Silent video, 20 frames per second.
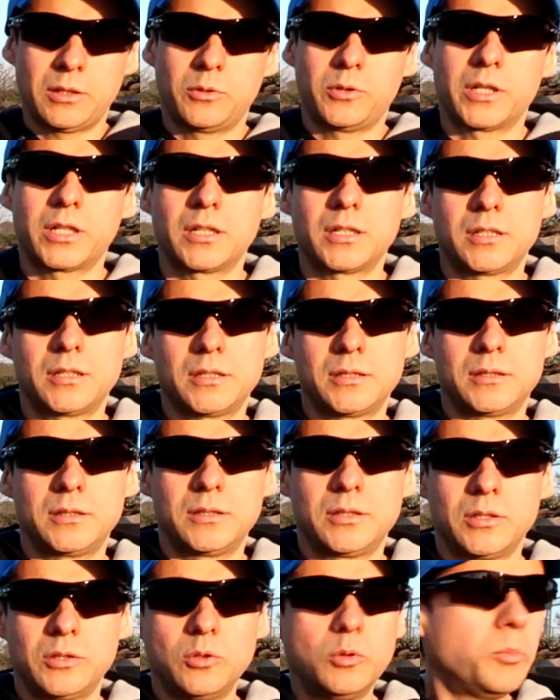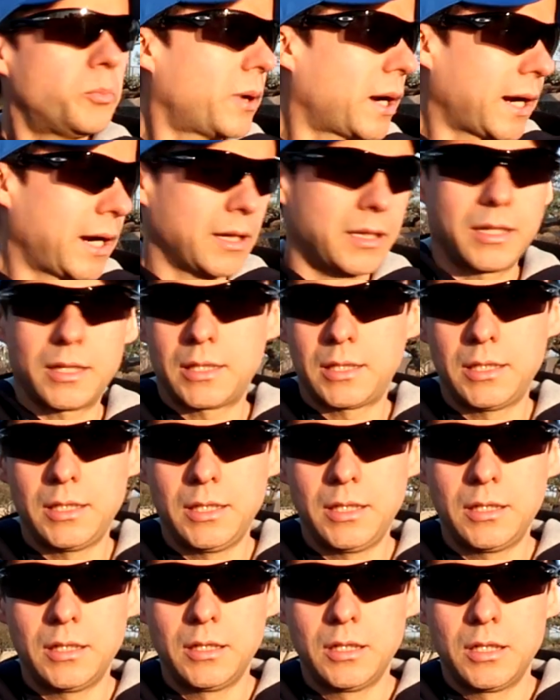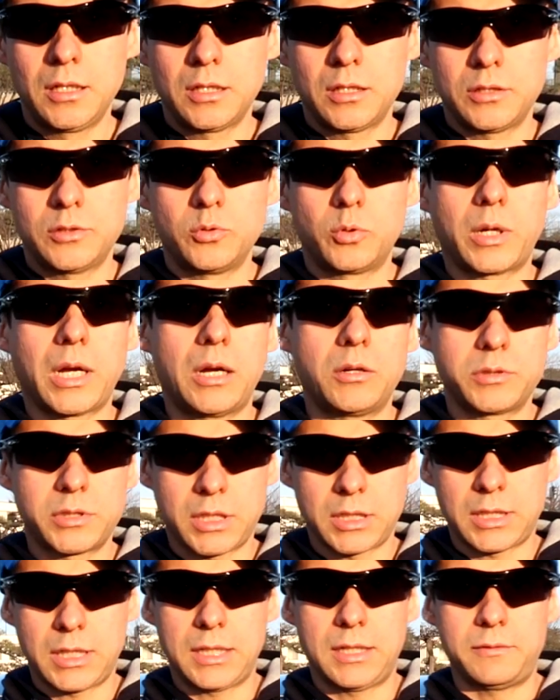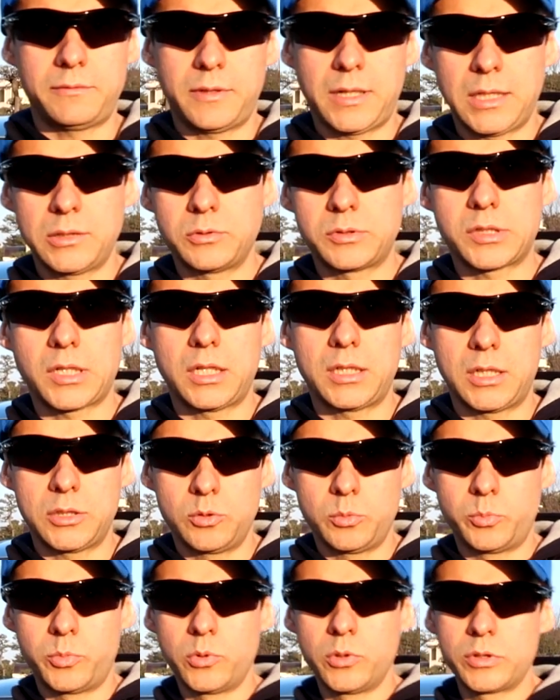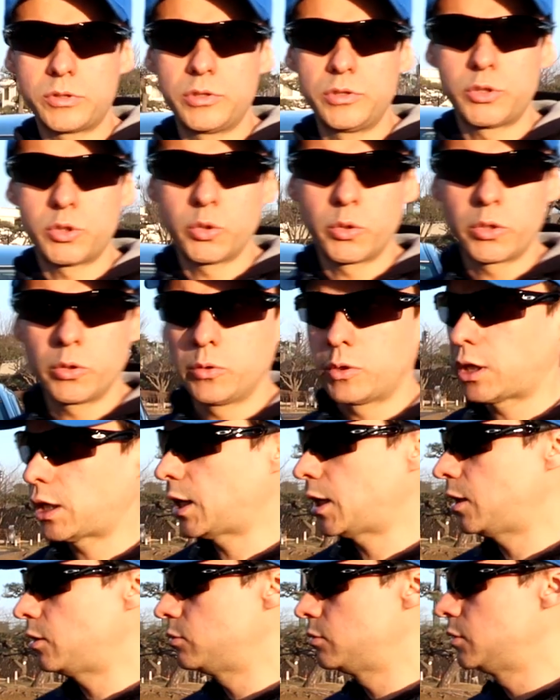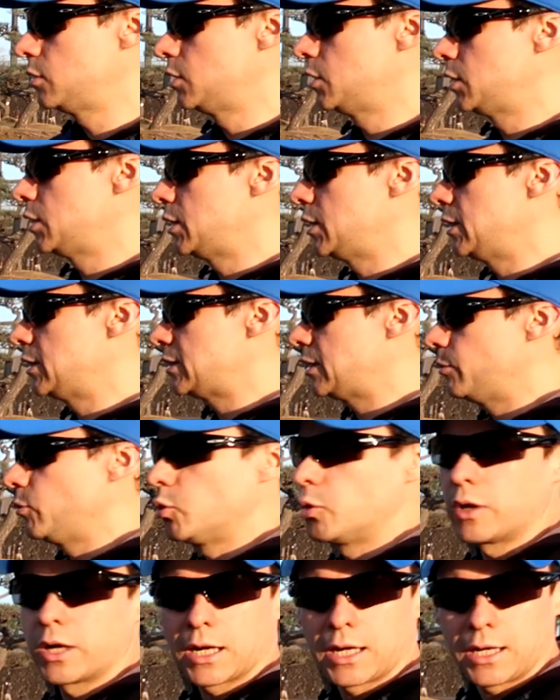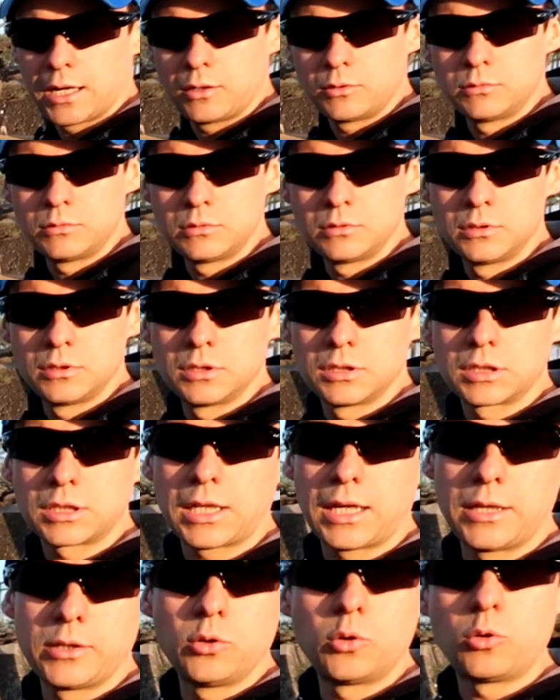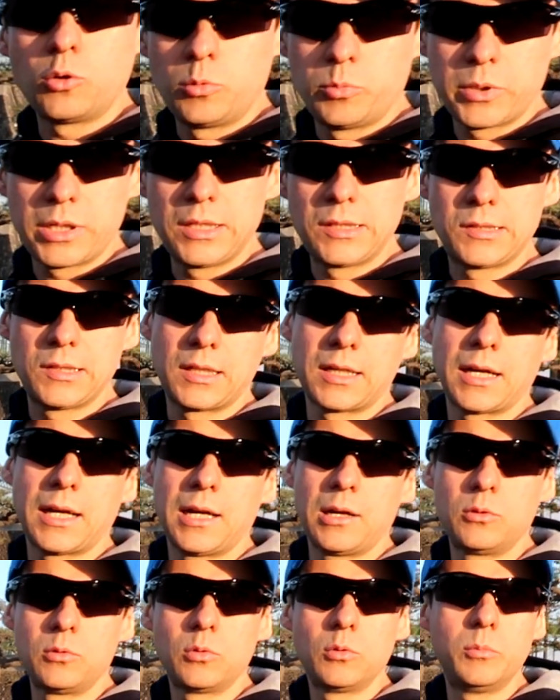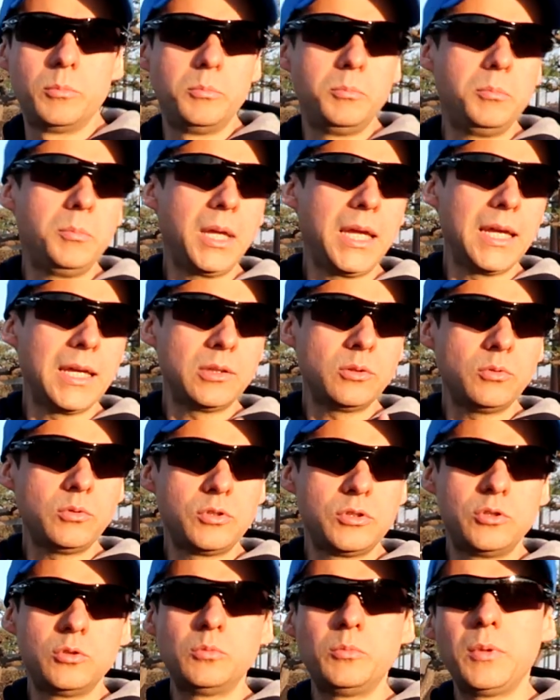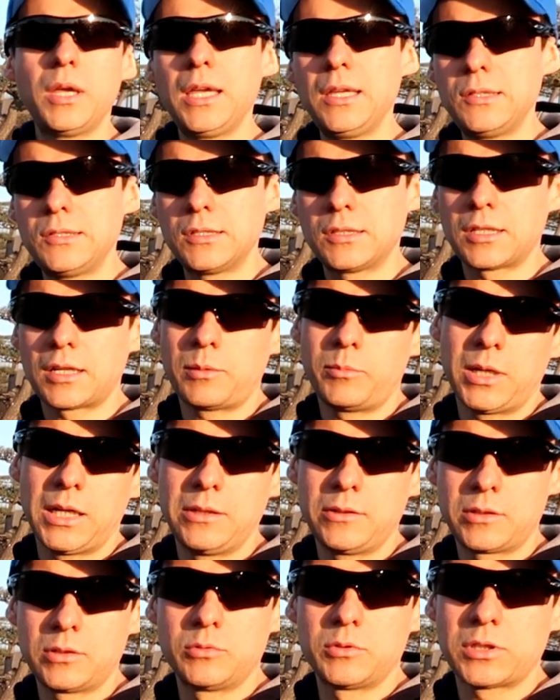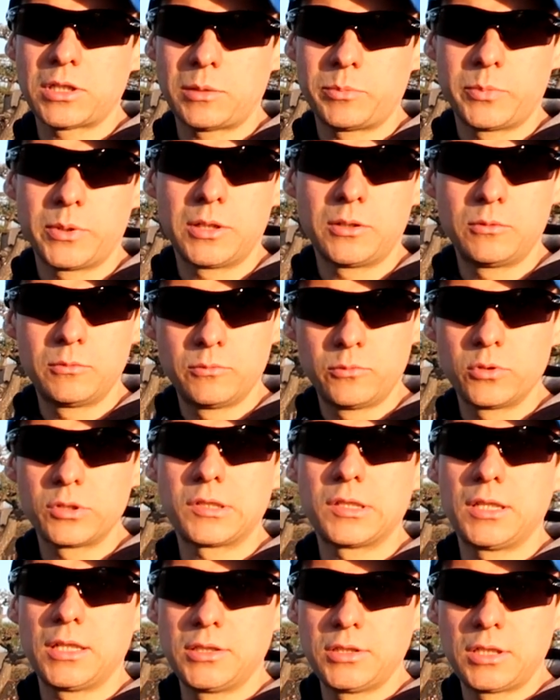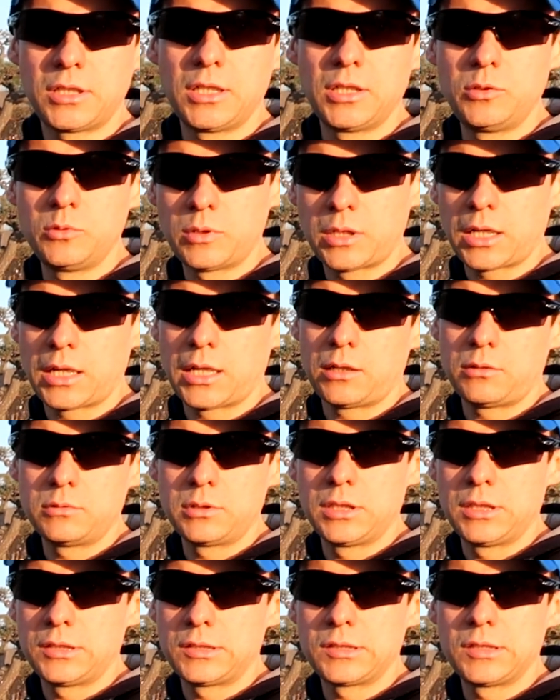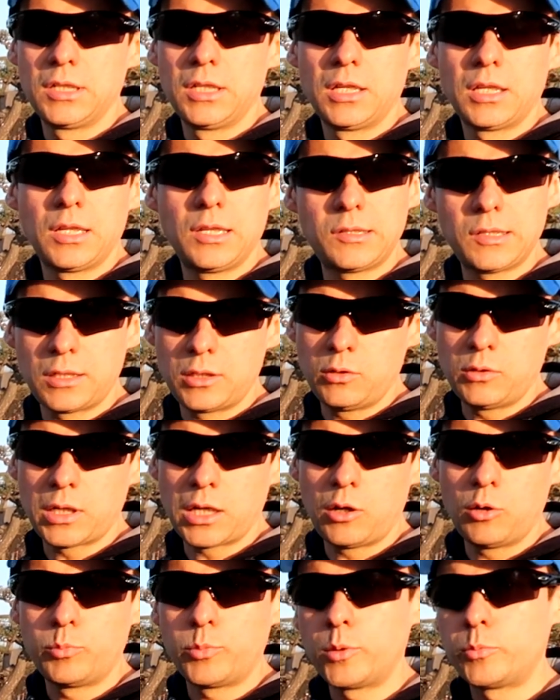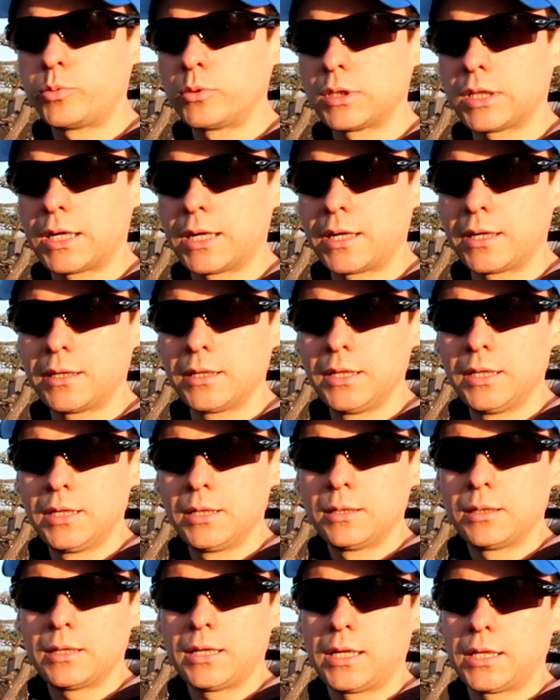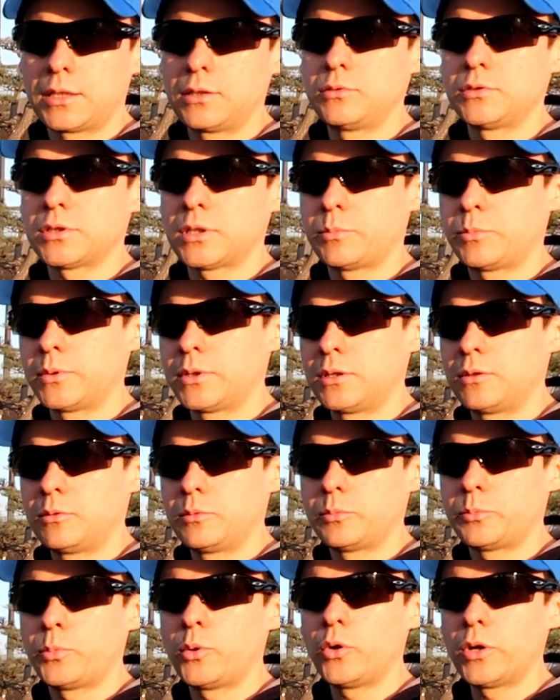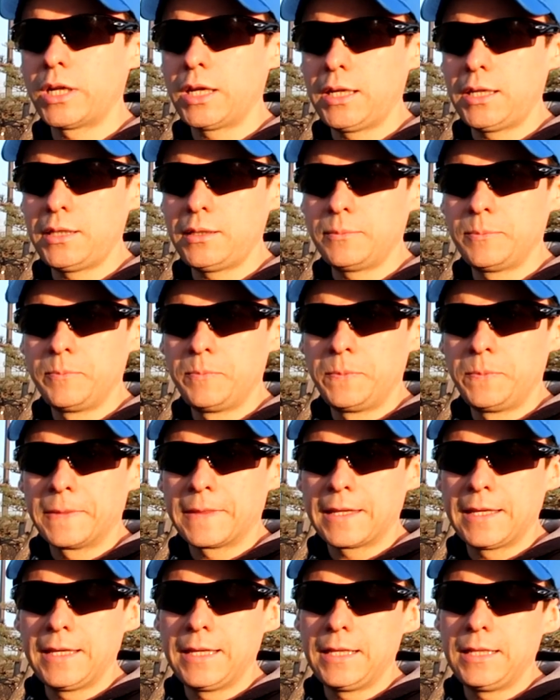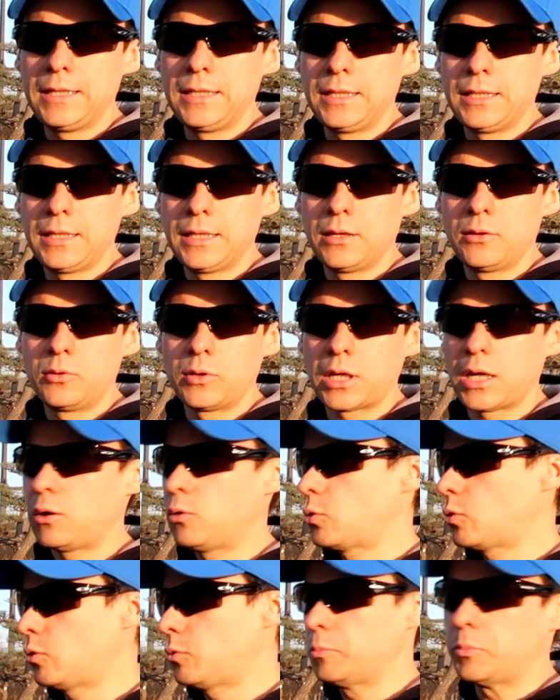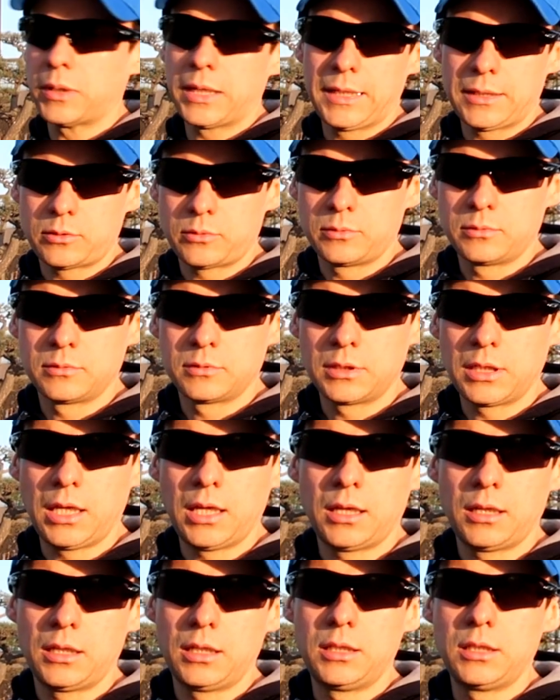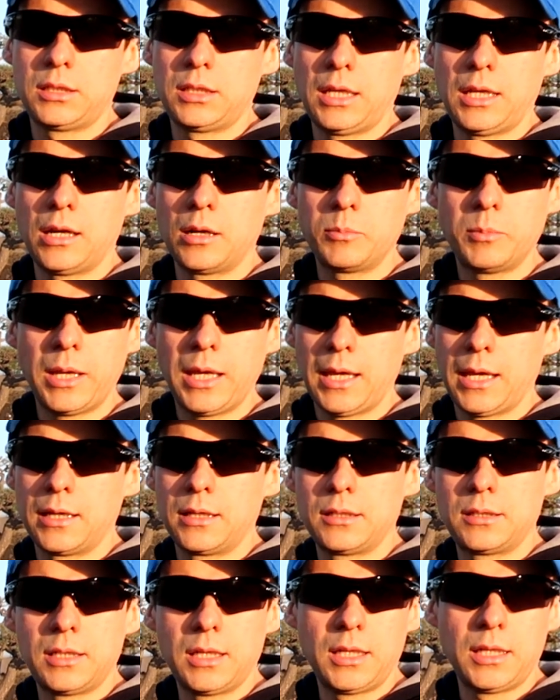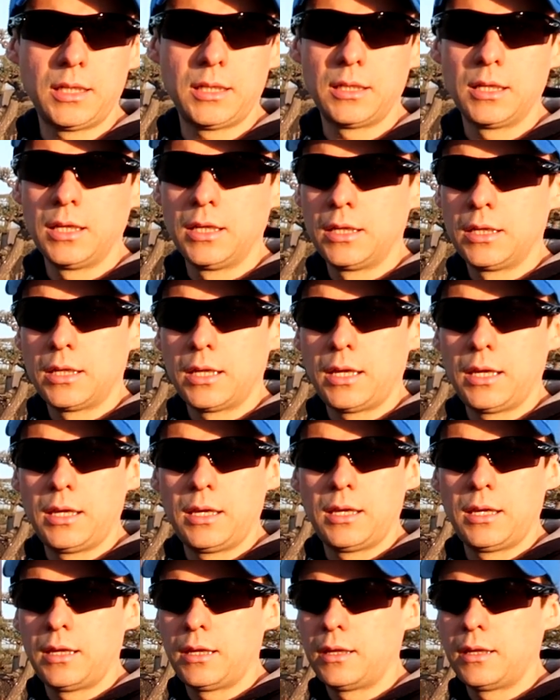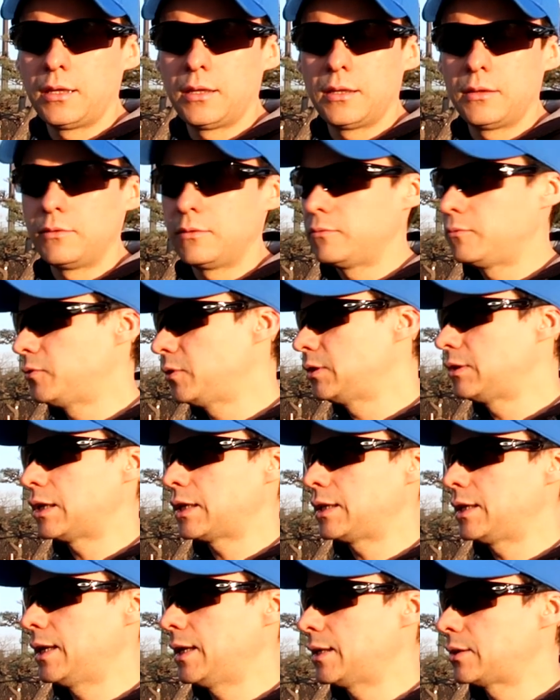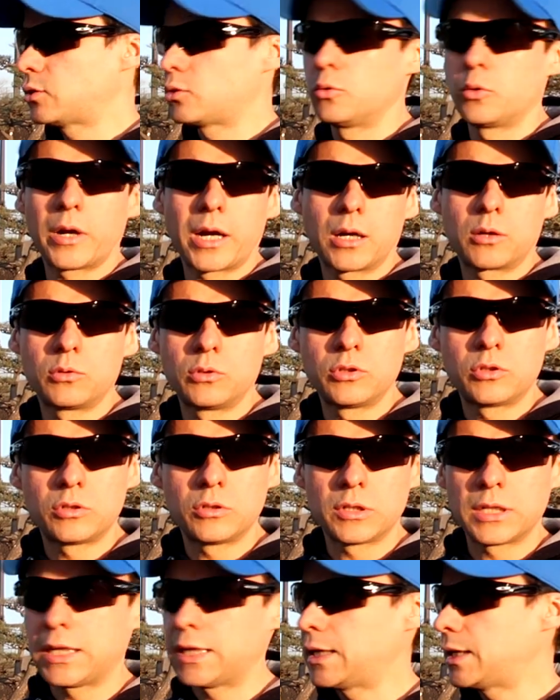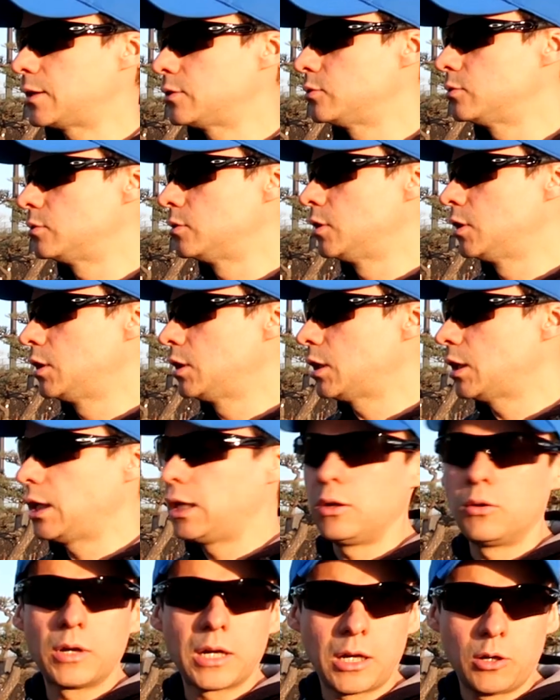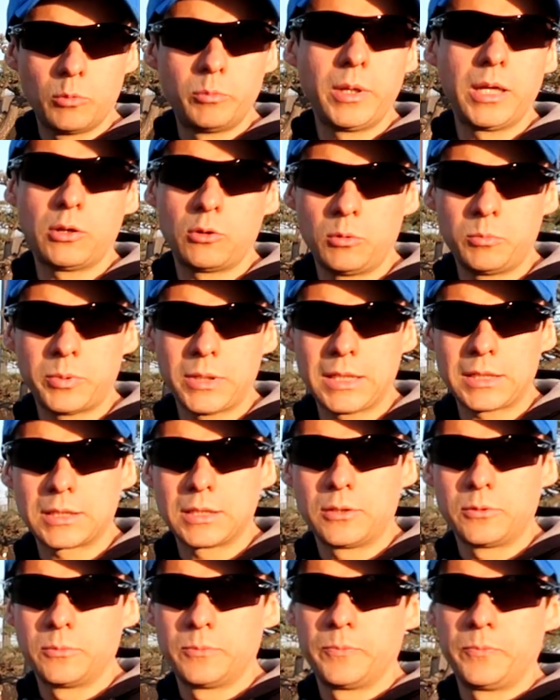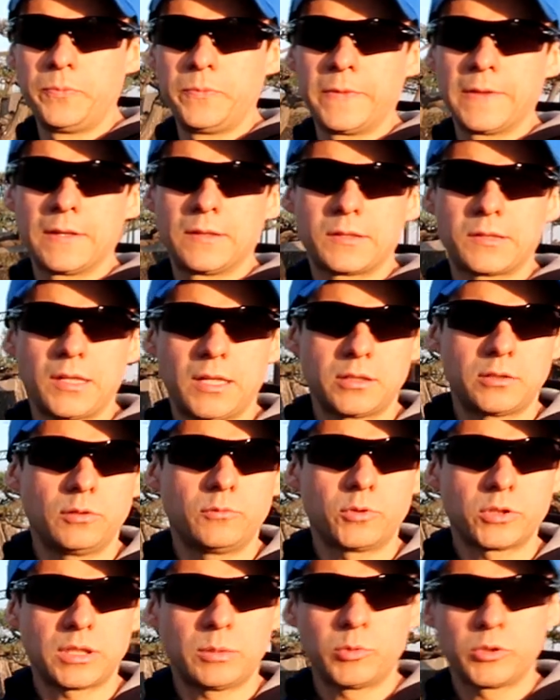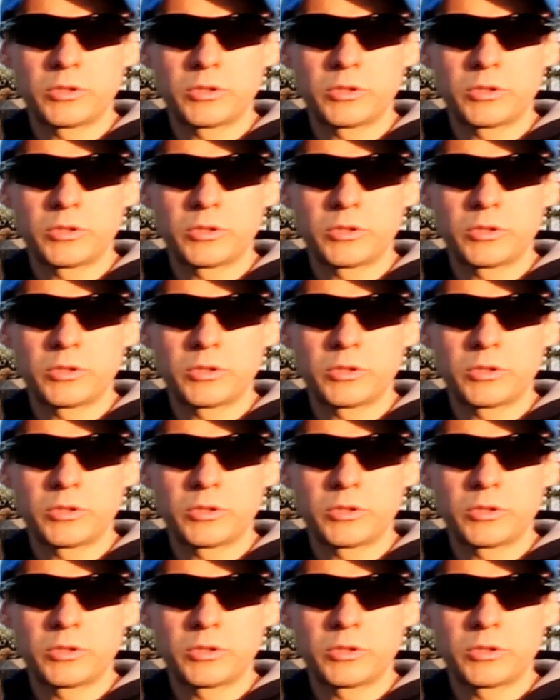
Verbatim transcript: agora num parque aqui. o carro já tá lavado, saí lá do posto, enxuguei o carro. Esse é meu carro, tá? Eu comprei esse carro. Menos de um mês de trabalho aqui no Japão, você adquire um carro desse. Esse aqui é um carro popular aqui no Japão, porém, ele é um carro completo, né? Ele tem airbag, tem é, vidro elétrico, ar-condicionado. Ele é um carro bem completão, certo? Eu vou estar tá